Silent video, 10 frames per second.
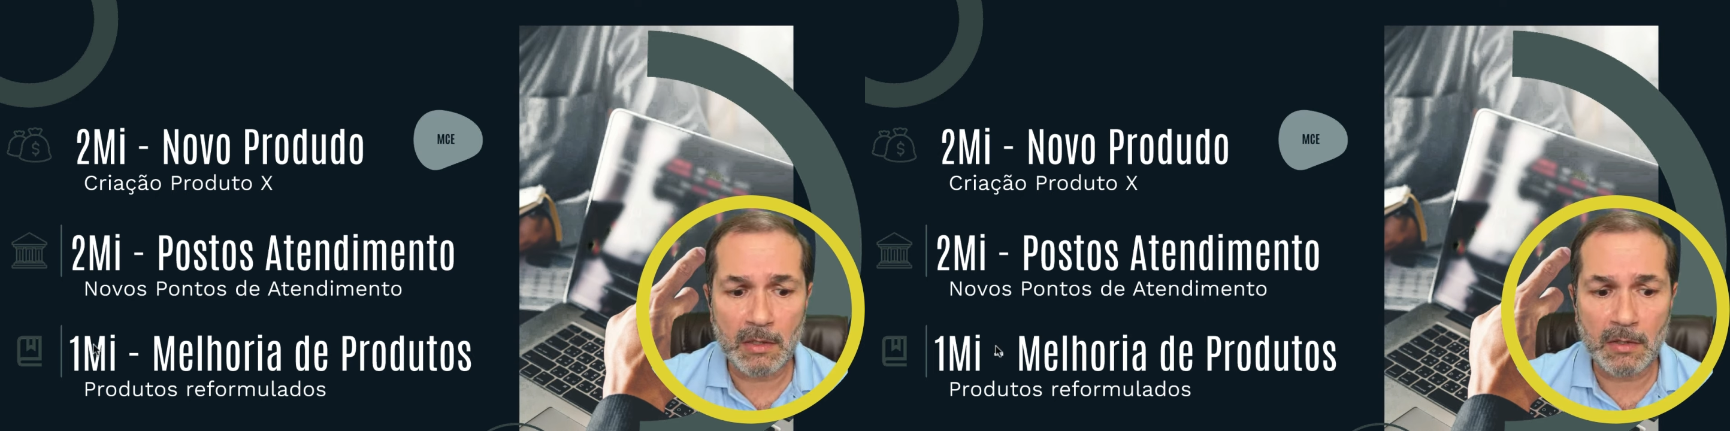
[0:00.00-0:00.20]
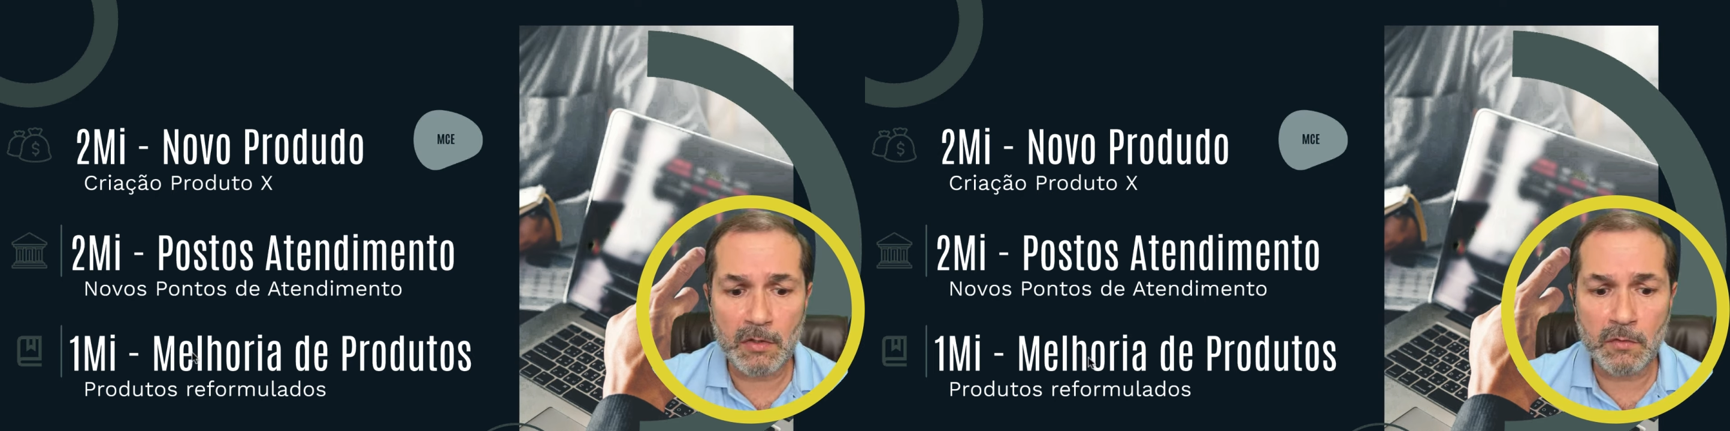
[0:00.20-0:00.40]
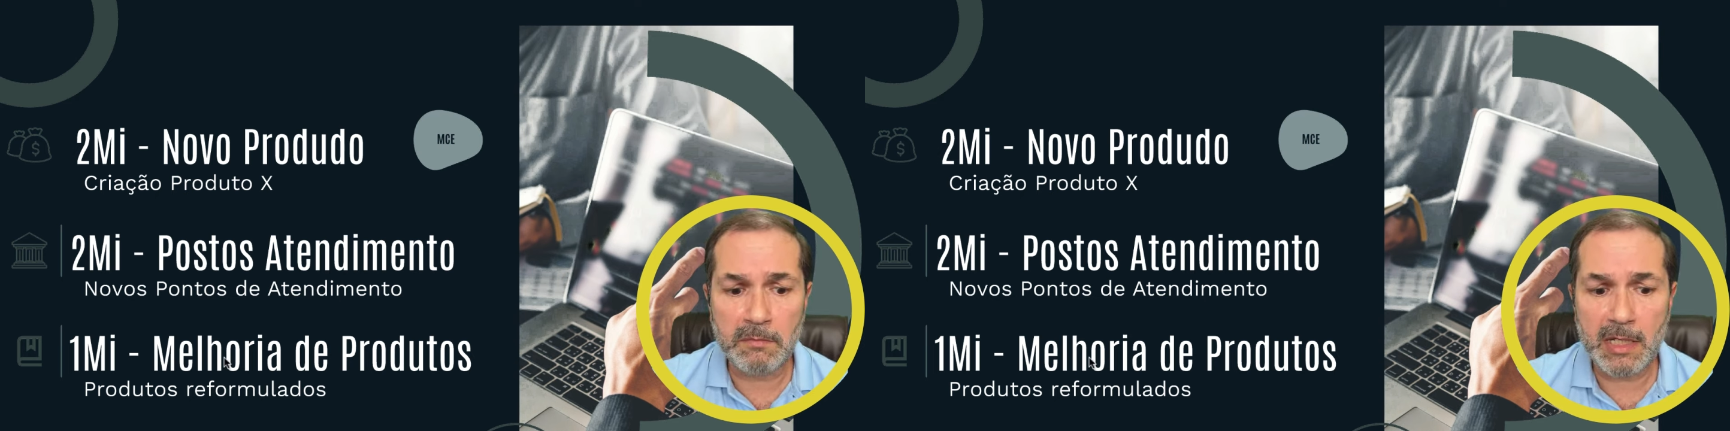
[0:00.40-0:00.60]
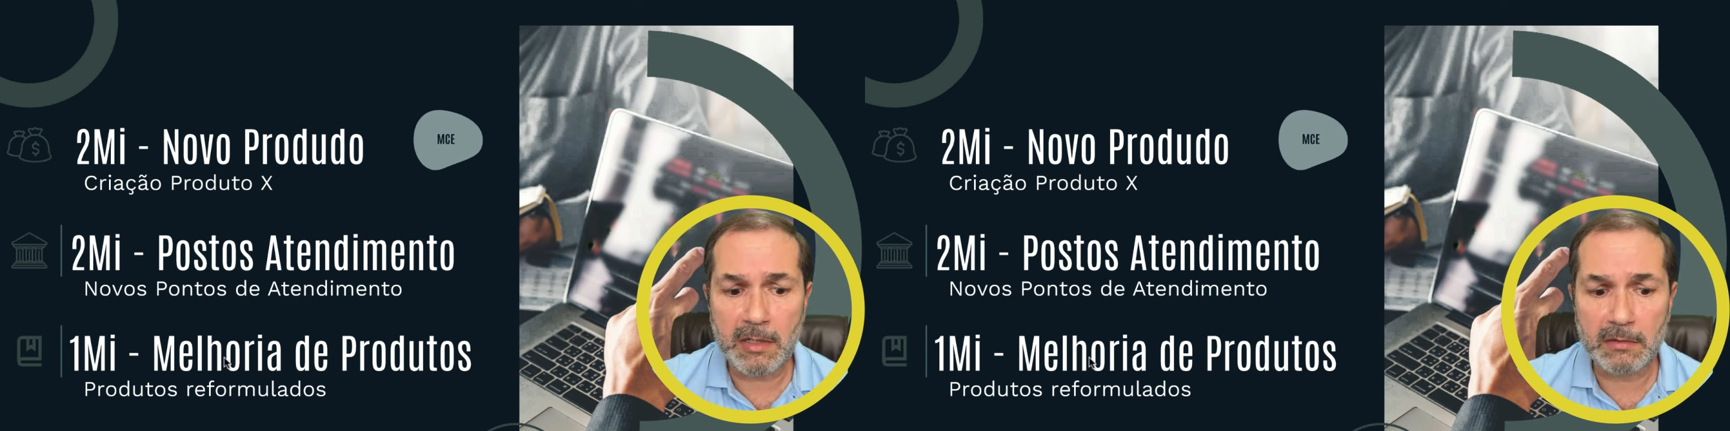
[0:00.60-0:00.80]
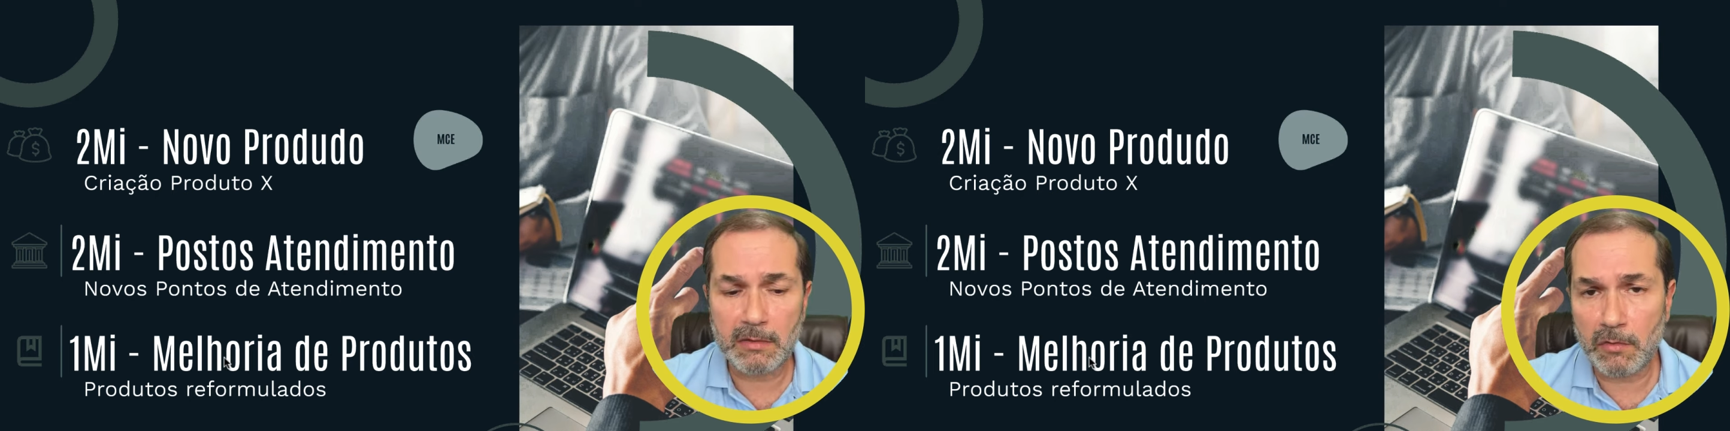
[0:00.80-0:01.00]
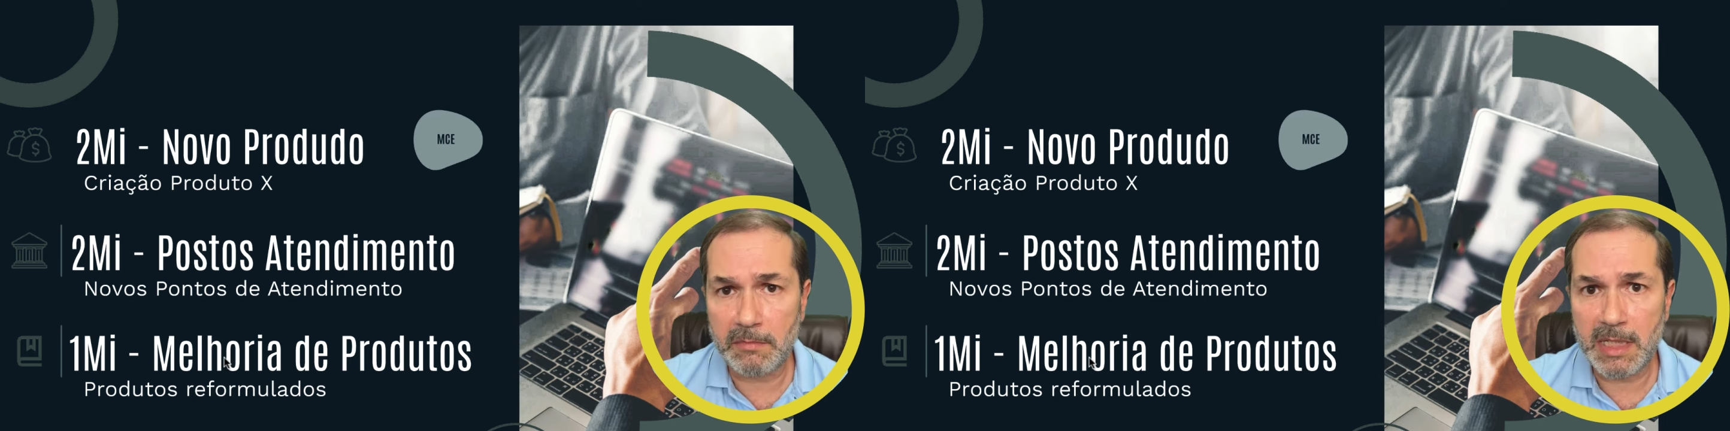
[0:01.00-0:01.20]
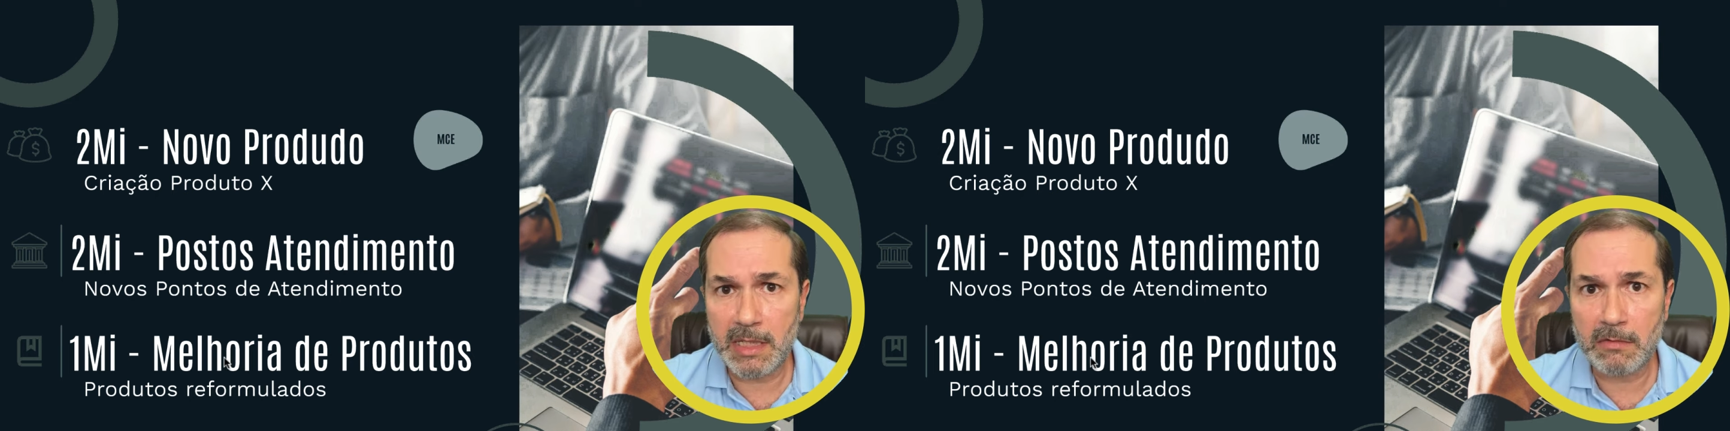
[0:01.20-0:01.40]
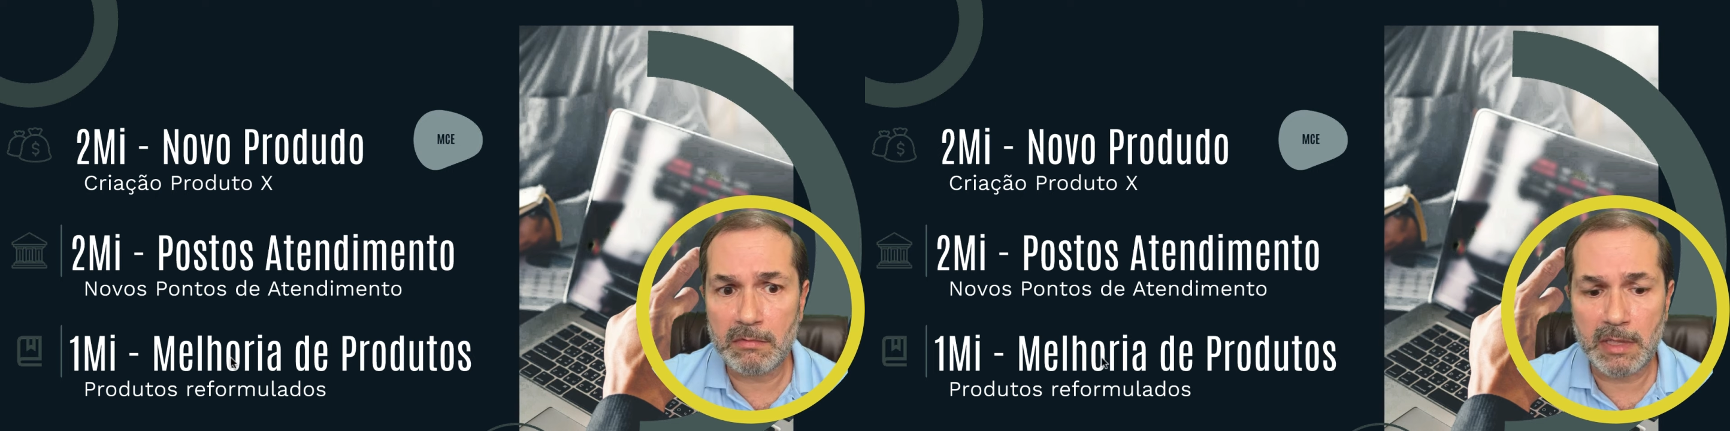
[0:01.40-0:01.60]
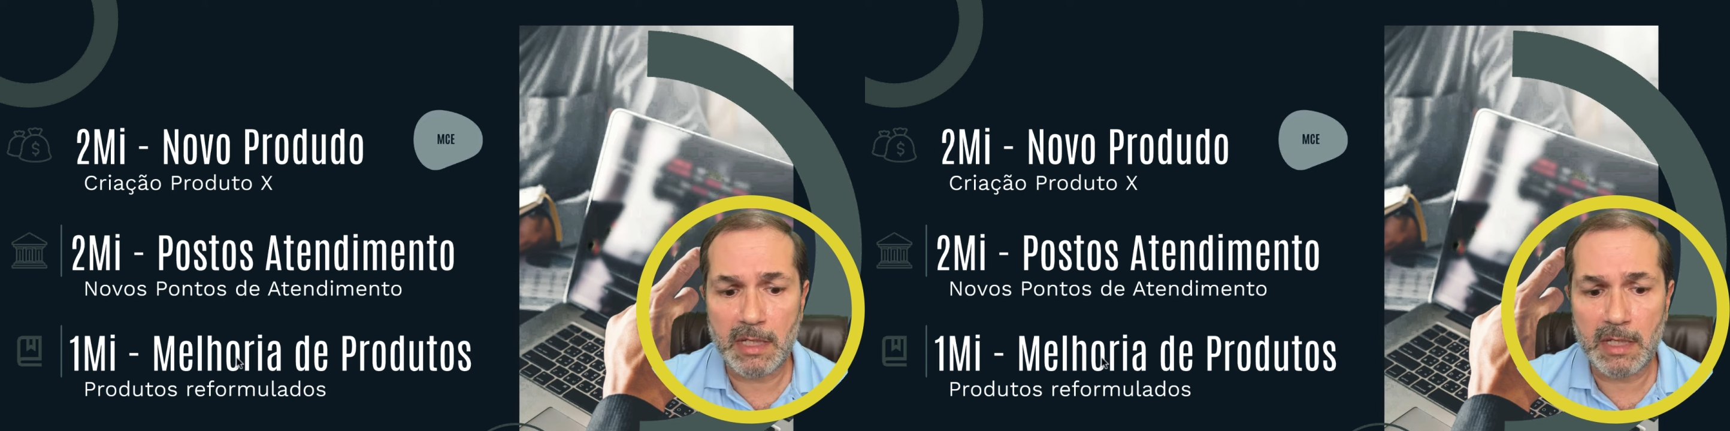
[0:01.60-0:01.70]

e 1 um, um milhão